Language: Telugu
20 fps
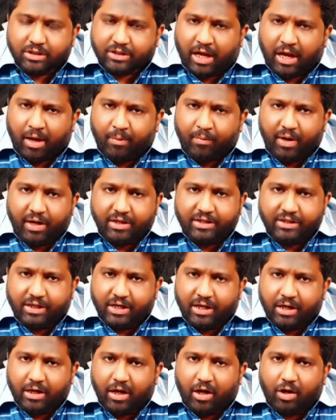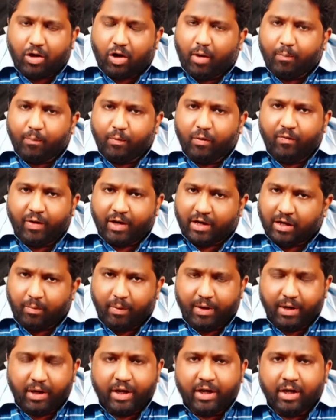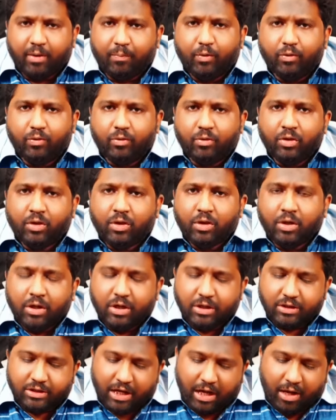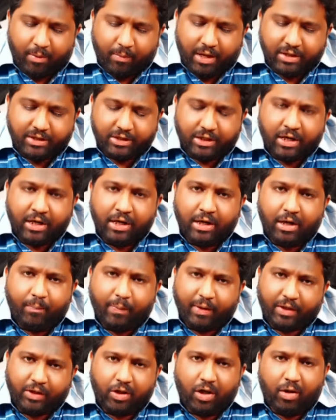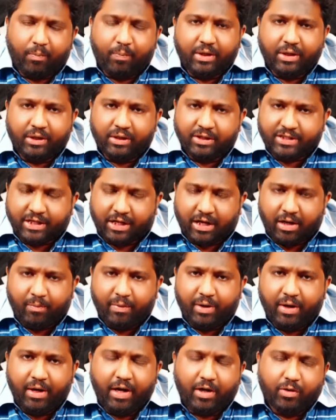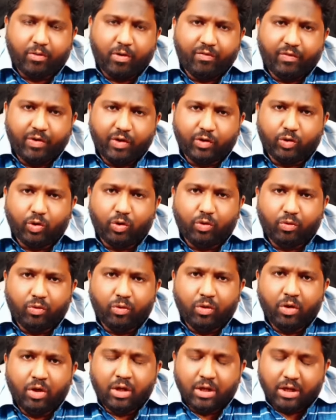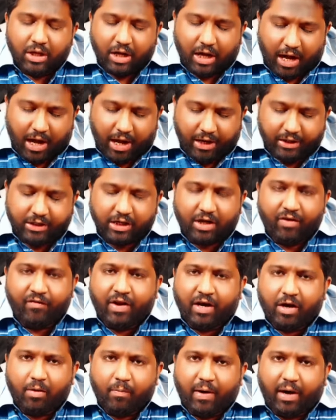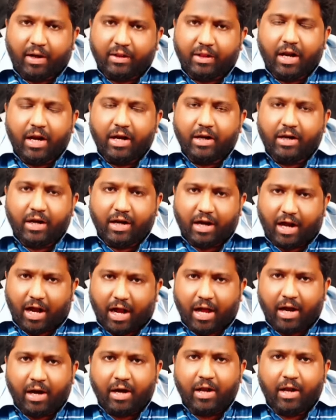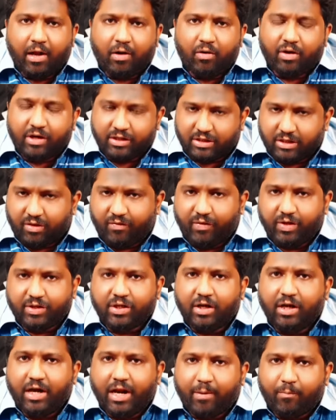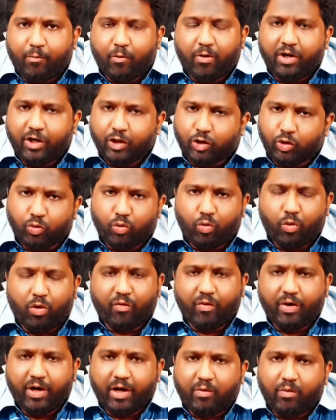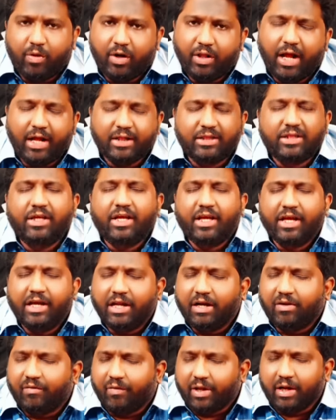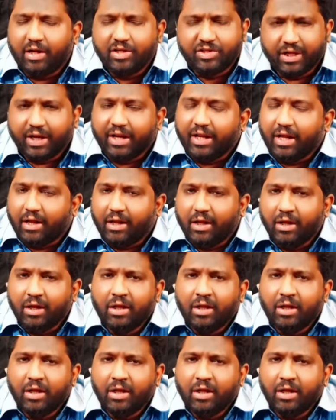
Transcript: సామాజికంగా కాపులు వెనకబడి లేనప్పుడు సామాజికంగా పెద్ద కాపుల కింద చలామైనటువంటి వ్యక్తులు ఆర్థిక వెనకబడతనానికి కారణాలు రిజర్వేషన్ లేకపోవడాన్ని ఎత్తుక్కోవడం అనేటువంటిది అతి హీనమైన చర్య